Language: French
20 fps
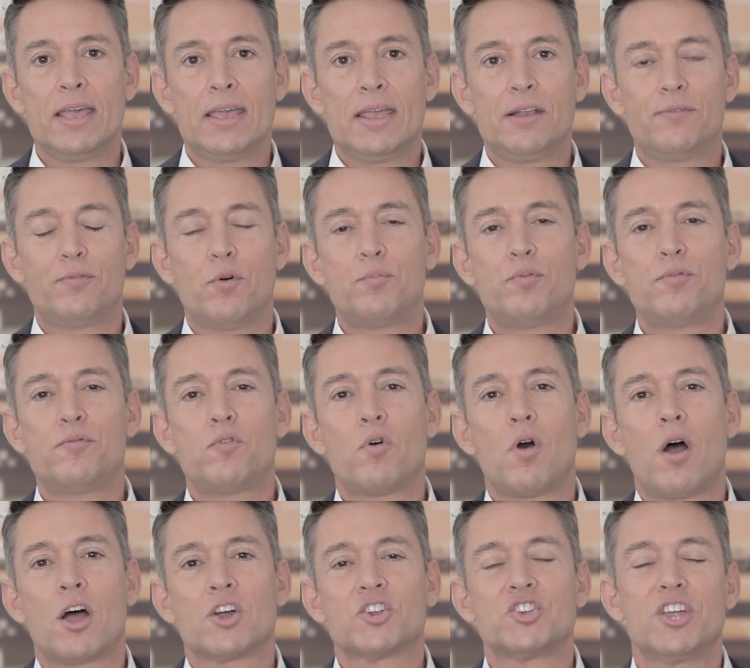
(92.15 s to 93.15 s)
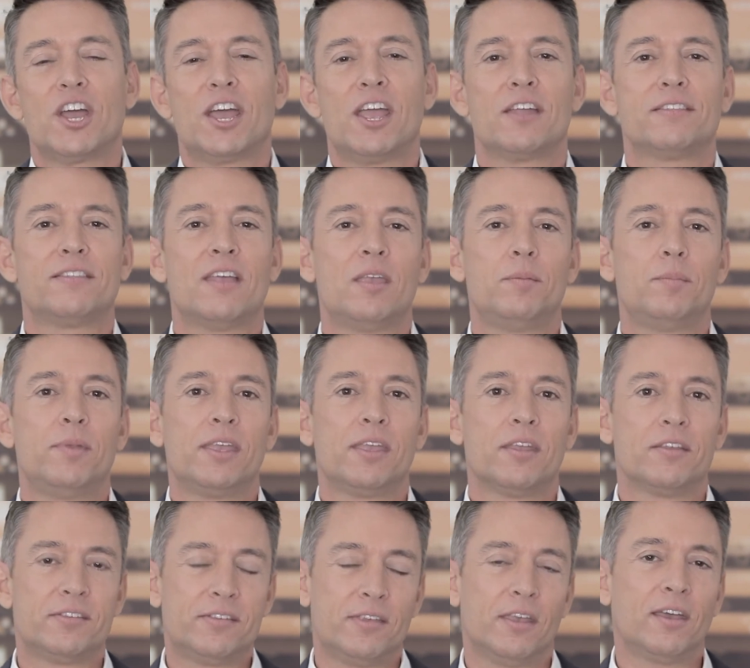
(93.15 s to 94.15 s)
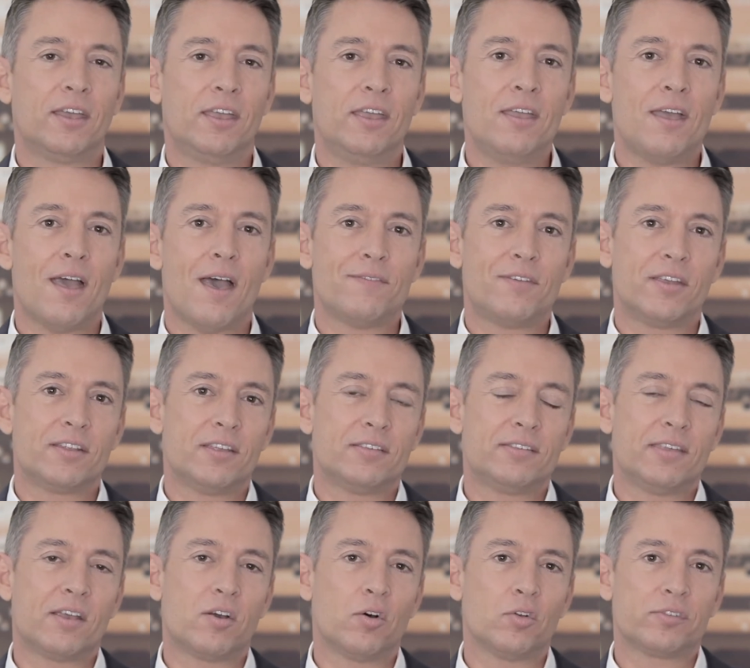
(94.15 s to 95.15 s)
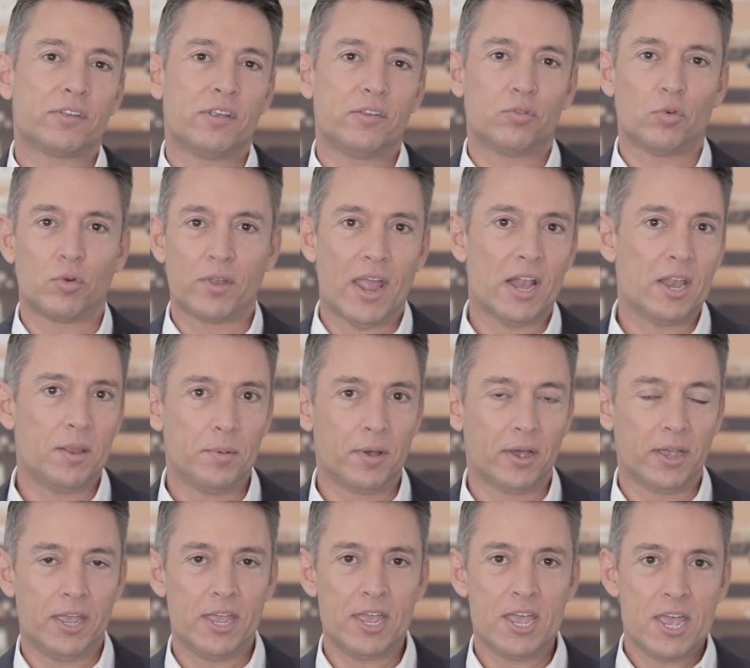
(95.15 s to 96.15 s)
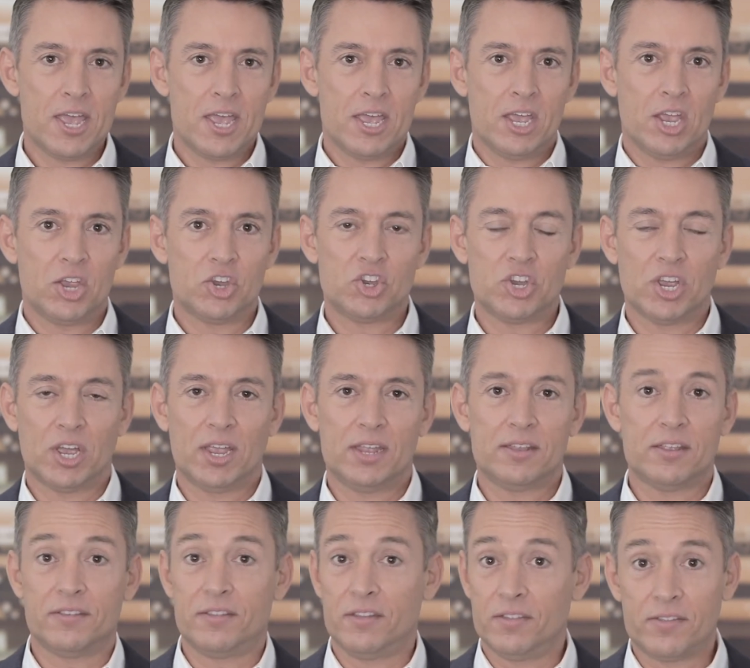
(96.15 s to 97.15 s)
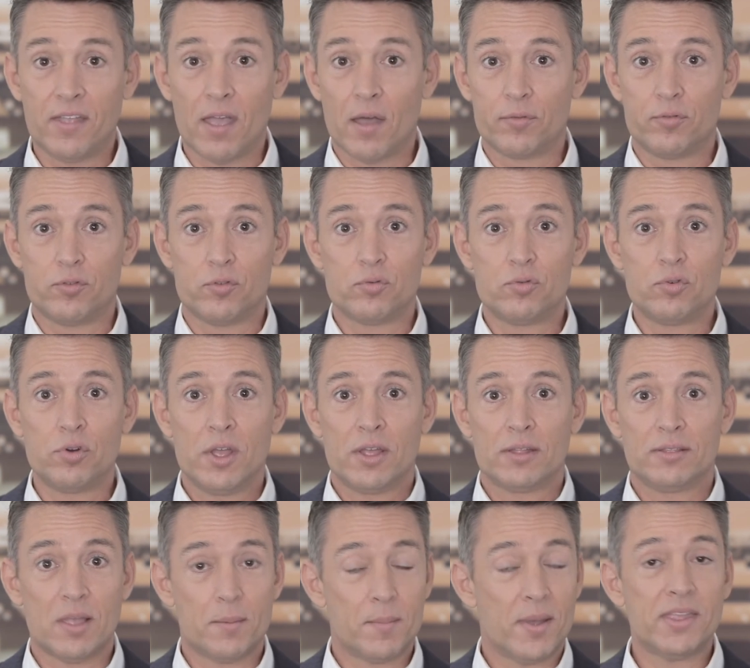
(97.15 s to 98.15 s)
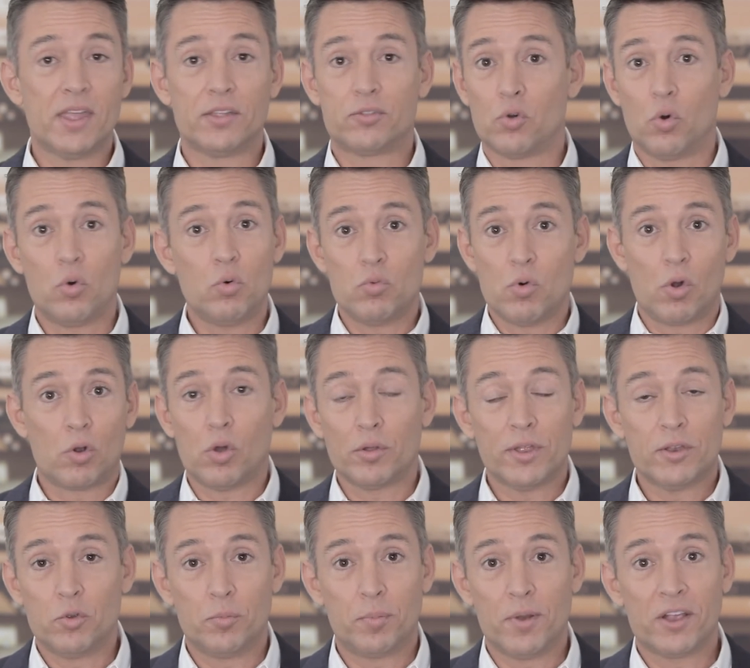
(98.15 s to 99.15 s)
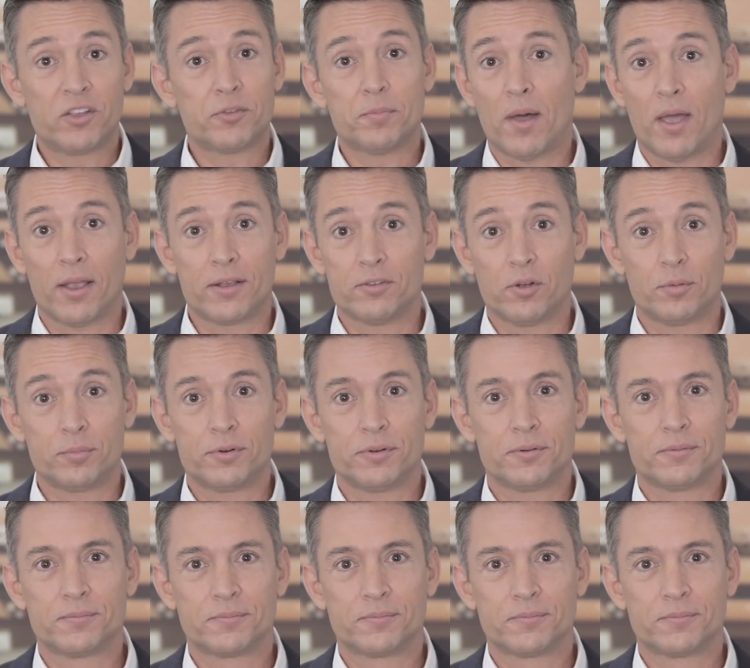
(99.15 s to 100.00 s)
Il faut pouvoir gérer un timing serré avec des séquences qui sont calibrées et gérer des interviews, des magnétos ou encore des duplex par exemple.